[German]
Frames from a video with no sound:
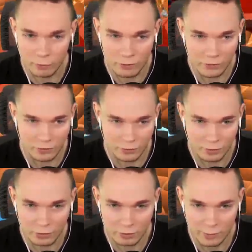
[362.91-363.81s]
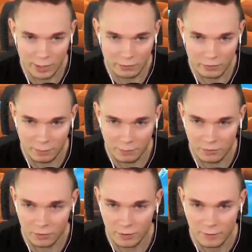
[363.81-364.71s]
falls ihr es noch nicht gemerkt
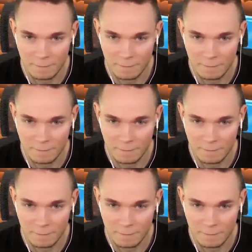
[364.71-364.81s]
habt.